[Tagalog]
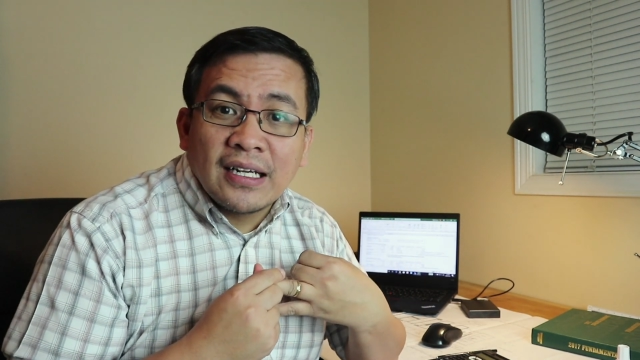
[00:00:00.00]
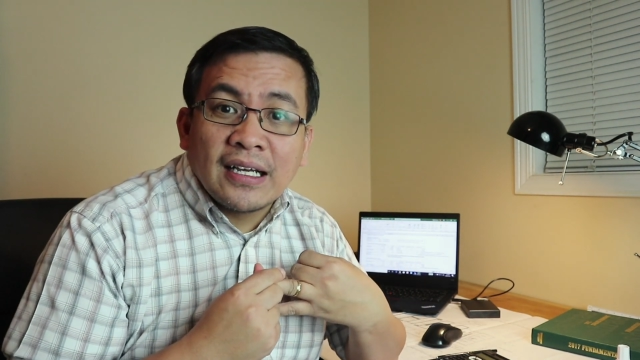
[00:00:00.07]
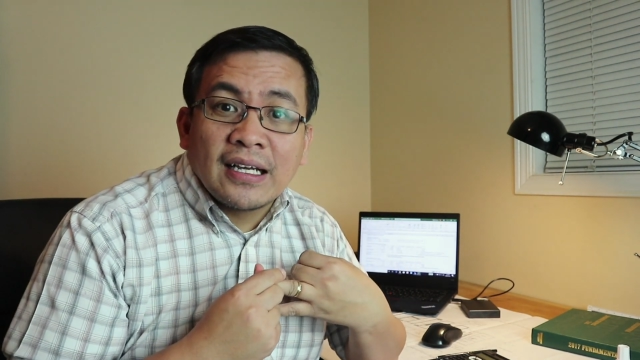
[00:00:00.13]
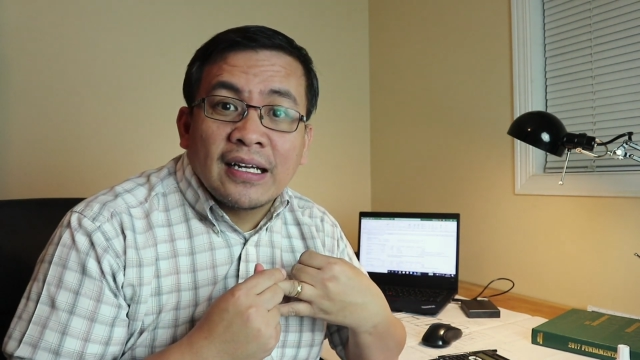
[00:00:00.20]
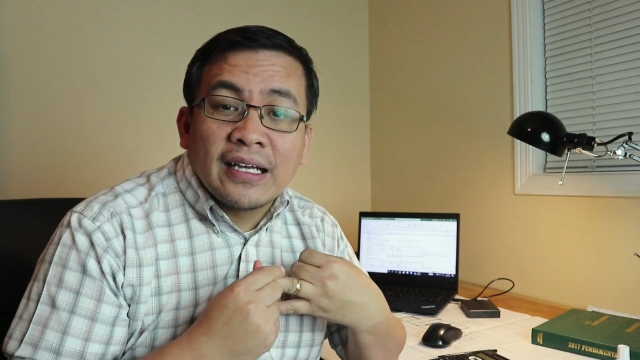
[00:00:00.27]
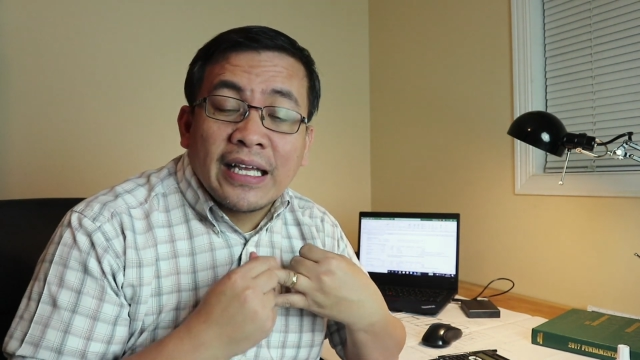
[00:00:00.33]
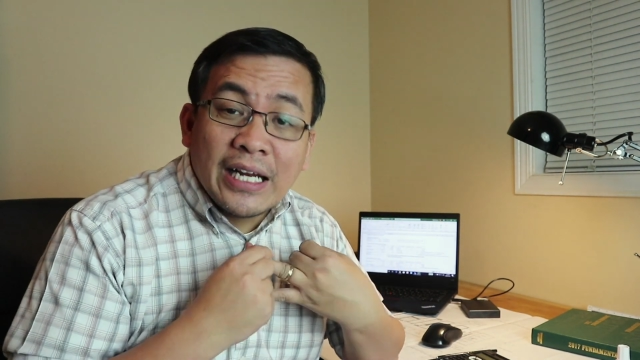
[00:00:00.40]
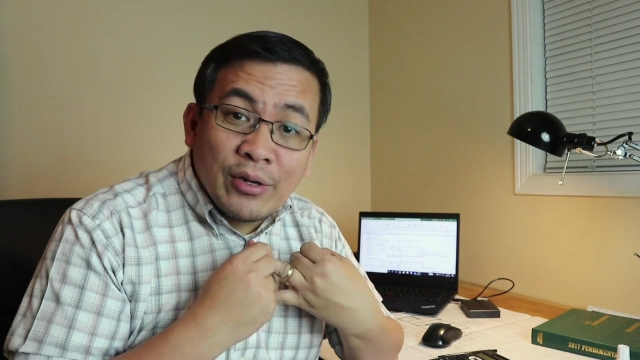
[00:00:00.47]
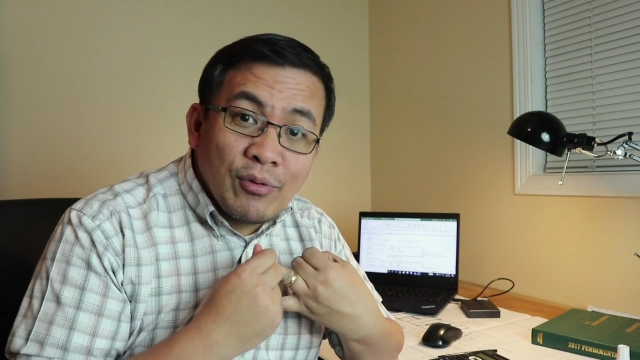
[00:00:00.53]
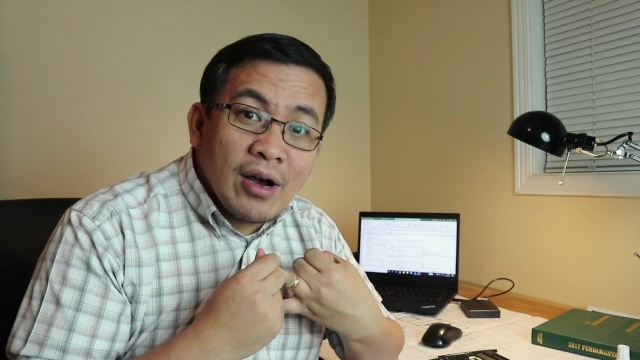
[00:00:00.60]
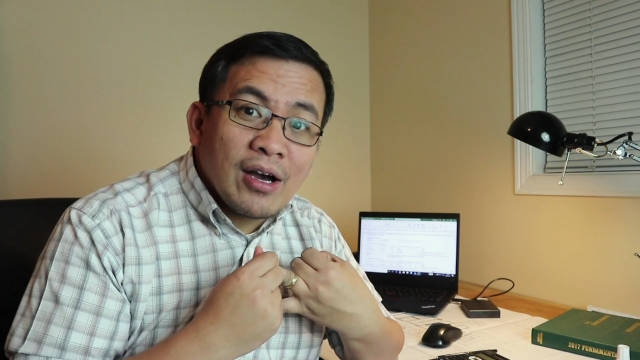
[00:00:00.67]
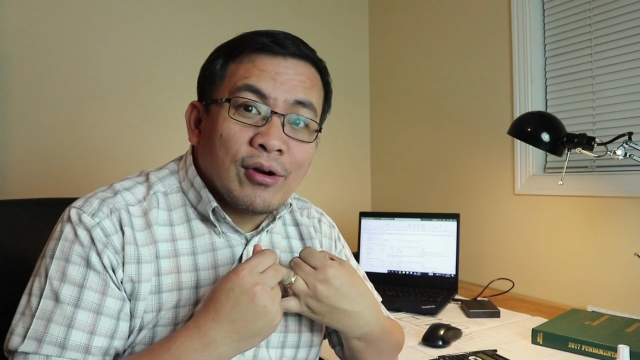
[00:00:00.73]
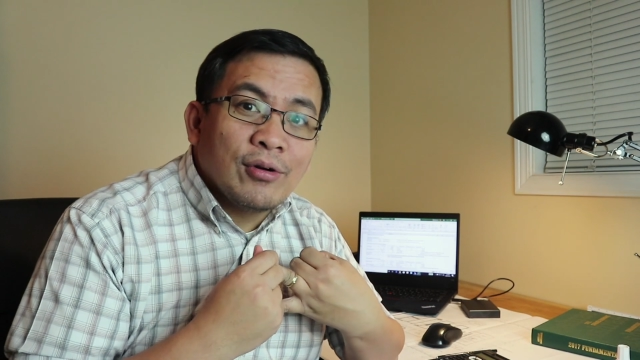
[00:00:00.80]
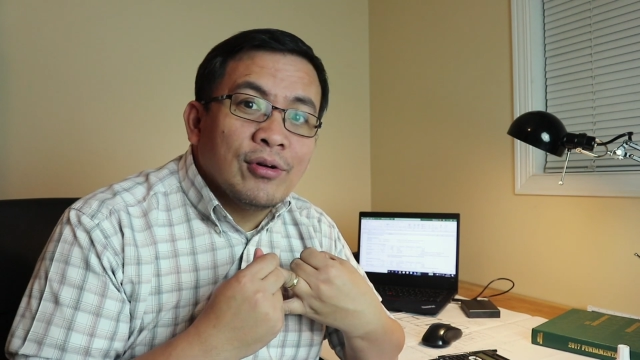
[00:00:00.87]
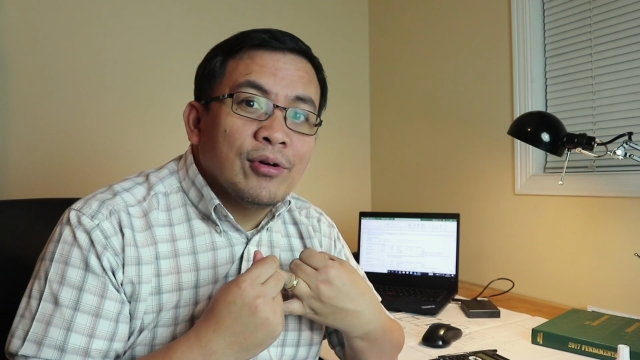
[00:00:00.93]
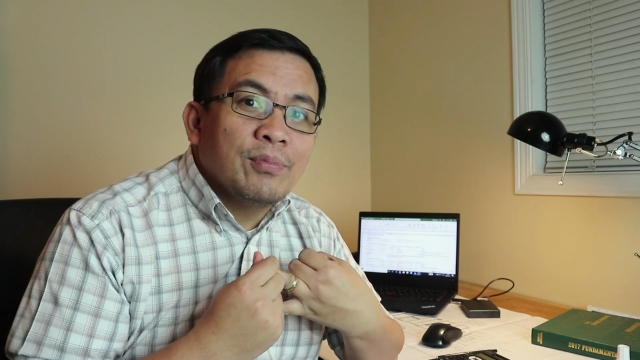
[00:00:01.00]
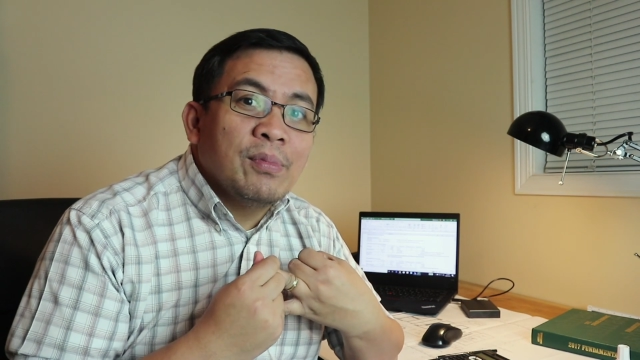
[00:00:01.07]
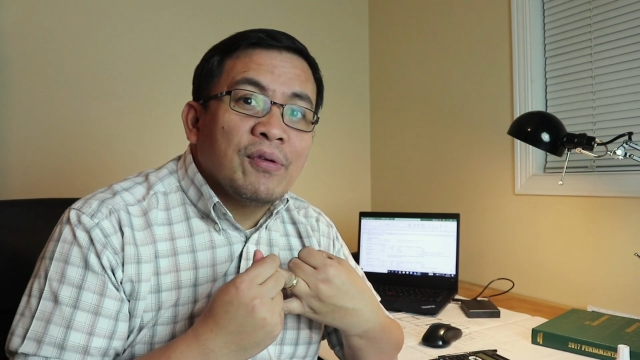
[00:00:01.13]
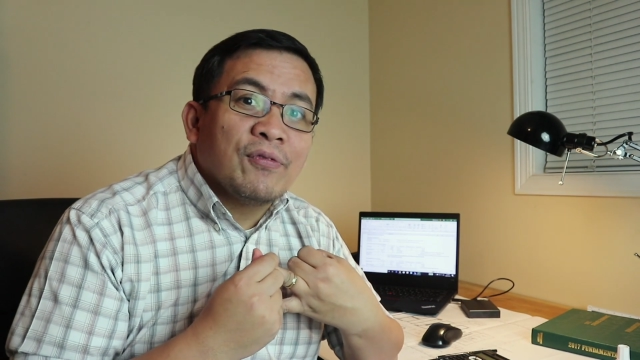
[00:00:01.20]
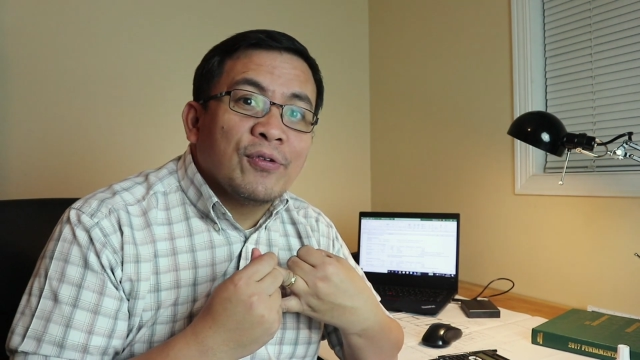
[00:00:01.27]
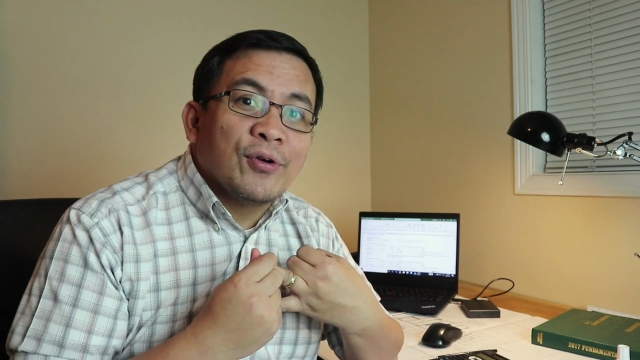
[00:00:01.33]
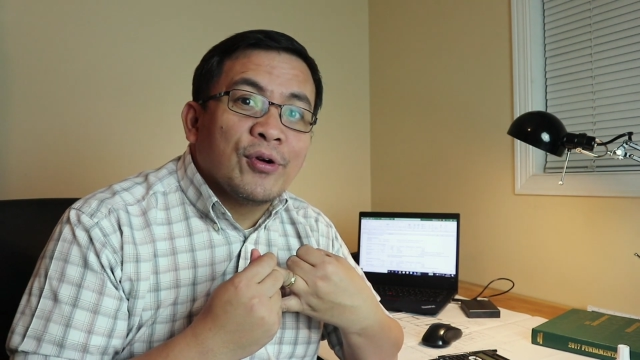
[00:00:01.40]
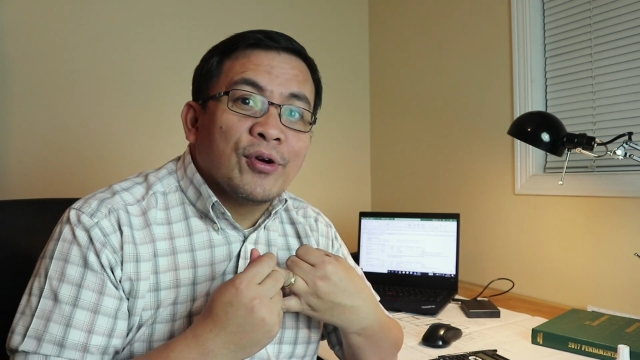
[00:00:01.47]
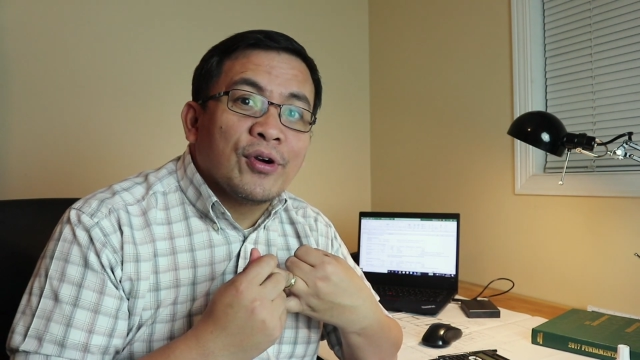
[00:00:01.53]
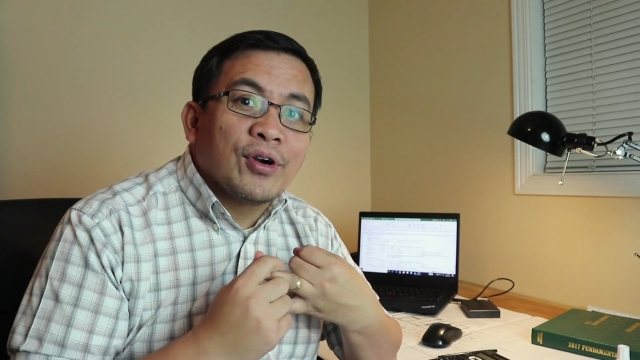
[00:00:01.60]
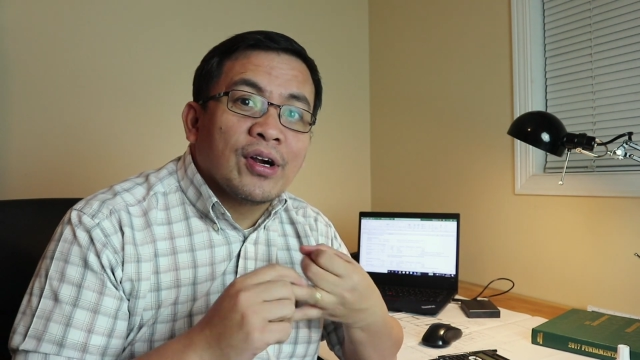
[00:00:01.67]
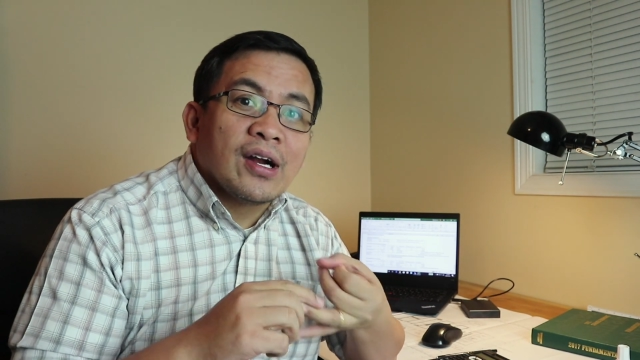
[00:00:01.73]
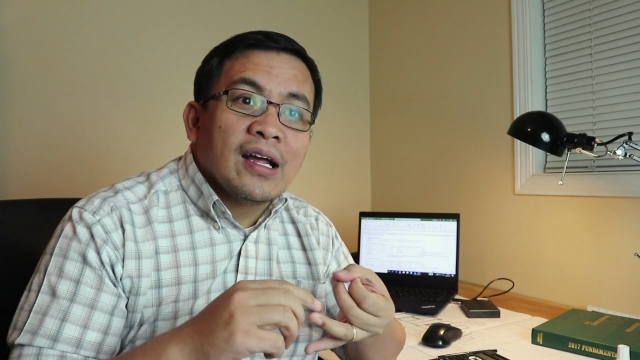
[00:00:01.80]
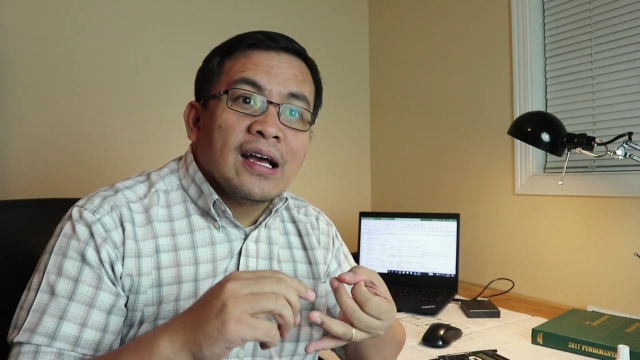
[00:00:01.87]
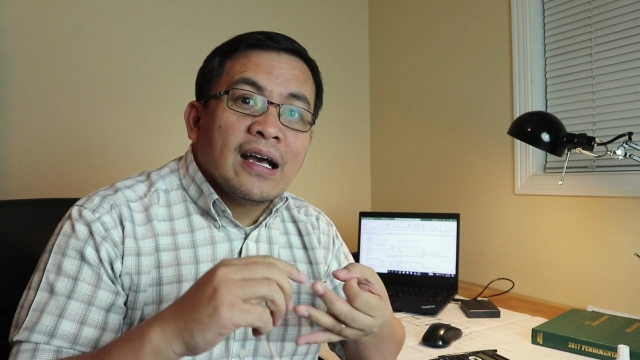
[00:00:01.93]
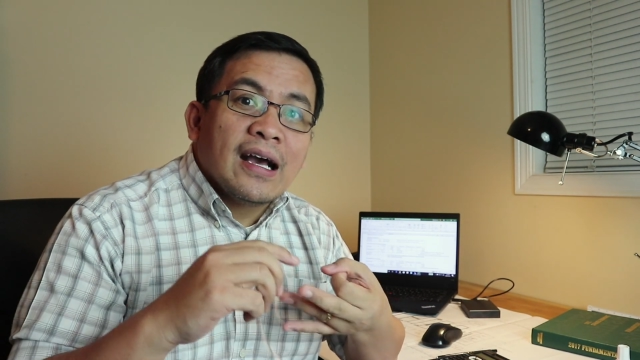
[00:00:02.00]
na, na ginawa ko before